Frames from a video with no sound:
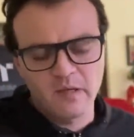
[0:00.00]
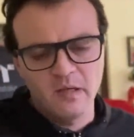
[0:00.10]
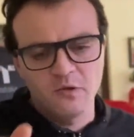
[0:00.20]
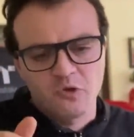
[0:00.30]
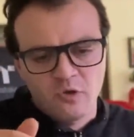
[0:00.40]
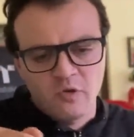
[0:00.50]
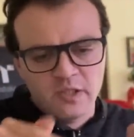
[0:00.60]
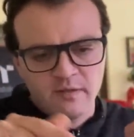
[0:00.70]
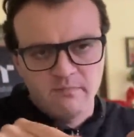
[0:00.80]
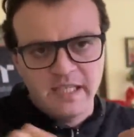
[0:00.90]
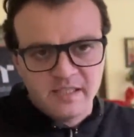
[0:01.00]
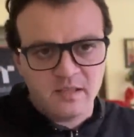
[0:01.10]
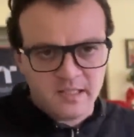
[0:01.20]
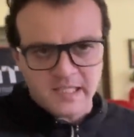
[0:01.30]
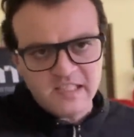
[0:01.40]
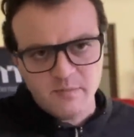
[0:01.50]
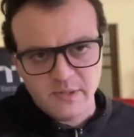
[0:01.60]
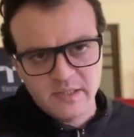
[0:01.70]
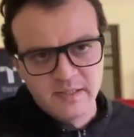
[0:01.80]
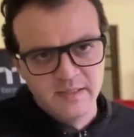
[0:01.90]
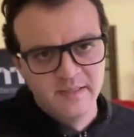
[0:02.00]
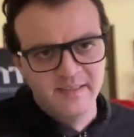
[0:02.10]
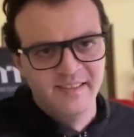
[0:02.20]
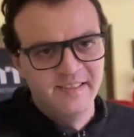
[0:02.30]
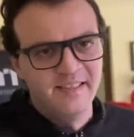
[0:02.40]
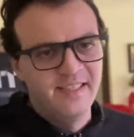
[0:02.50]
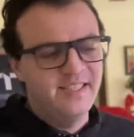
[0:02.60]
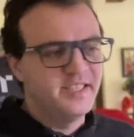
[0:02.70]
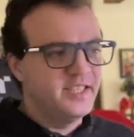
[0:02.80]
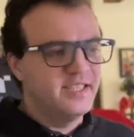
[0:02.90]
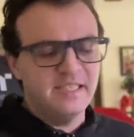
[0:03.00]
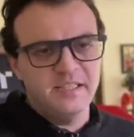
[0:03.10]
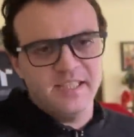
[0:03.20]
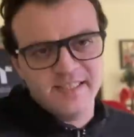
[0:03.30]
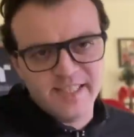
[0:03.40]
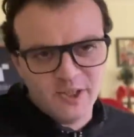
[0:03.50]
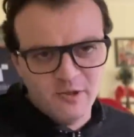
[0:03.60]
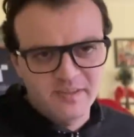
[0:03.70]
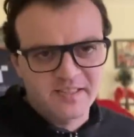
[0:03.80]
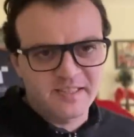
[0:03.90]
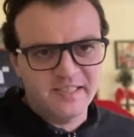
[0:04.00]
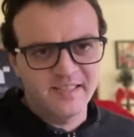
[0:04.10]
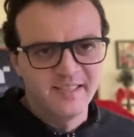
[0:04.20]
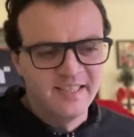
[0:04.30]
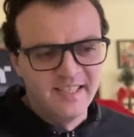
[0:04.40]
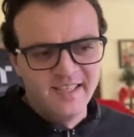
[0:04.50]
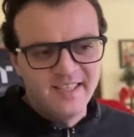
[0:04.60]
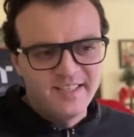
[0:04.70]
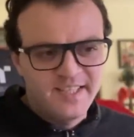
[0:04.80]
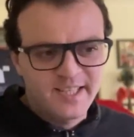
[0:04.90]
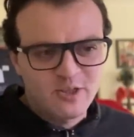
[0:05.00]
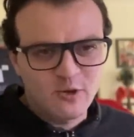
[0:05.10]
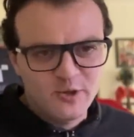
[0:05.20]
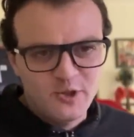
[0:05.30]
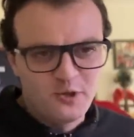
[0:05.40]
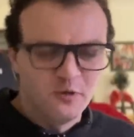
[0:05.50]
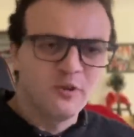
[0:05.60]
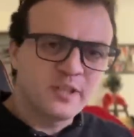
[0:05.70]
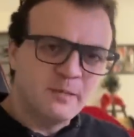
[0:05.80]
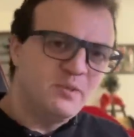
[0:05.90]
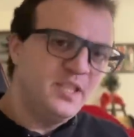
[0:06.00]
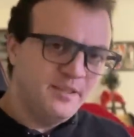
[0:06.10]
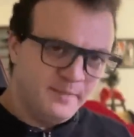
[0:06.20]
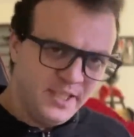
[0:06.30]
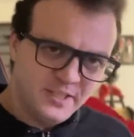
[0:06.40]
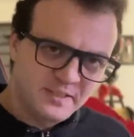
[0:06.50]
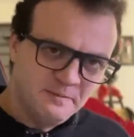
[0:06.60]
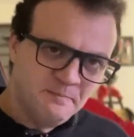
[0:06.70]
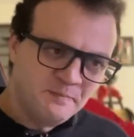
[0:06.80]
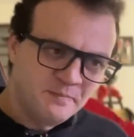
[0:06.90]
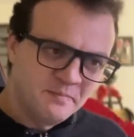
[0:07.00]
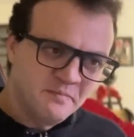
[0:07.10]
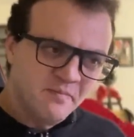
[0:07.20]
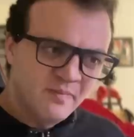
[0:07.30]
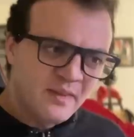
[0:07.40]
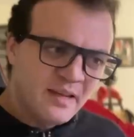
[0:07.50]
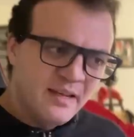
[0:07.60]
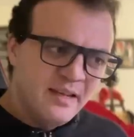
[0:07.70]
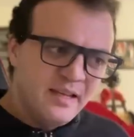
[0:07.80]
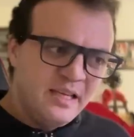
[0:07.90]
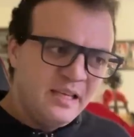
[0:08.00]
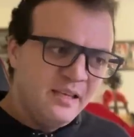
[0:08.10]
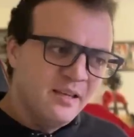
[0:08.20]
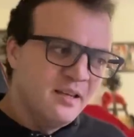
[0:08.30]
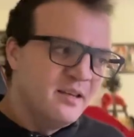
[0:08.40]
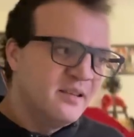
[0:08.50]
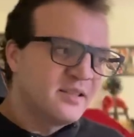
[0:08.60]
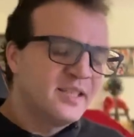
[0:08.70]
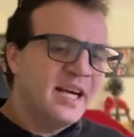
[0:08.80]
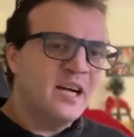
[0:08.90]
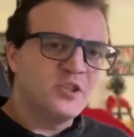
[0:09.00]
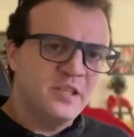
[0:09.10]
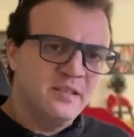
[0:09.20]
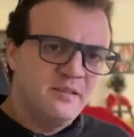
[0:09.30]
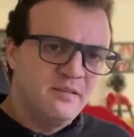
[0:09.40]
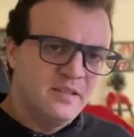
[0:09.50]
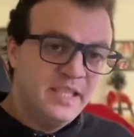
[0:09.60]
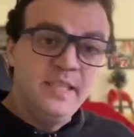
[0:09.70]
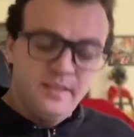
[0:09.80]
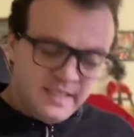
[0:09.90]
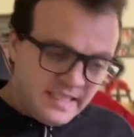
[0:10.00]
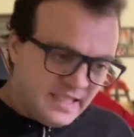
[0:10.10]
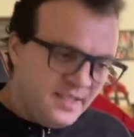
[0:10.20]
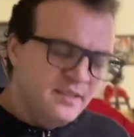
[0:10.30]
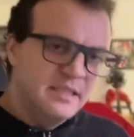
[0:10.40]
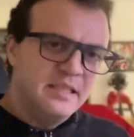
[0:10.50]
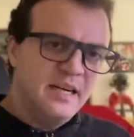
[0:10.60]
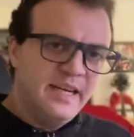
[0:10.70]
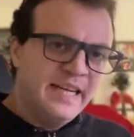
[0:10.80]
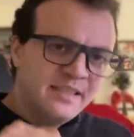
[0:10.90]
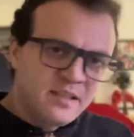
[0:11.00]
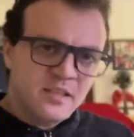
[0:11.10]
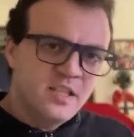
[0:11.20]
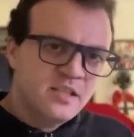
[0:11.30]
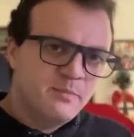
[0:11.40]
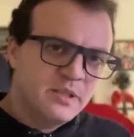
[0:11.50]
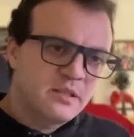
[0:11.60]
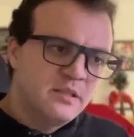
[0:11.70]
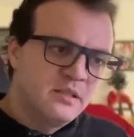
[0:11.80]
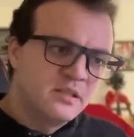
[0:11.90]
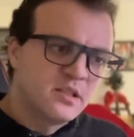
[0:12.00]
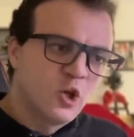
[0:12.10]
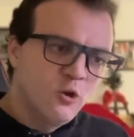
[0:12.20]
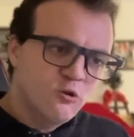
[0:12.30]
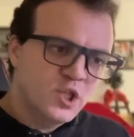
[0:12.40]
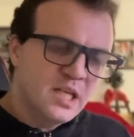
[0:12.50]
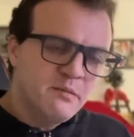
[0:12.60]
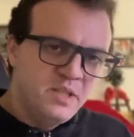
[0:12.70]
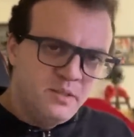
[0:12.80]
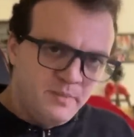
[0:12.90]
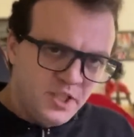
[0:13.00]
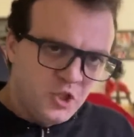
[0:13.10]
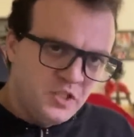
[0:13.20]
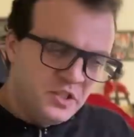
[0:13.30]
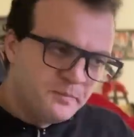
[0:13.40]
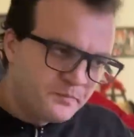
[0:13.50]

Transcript: что вот этот транспорт нигде не остановится, никто ничего там не изменит. И даже и, и этот транспорт должен обеспечить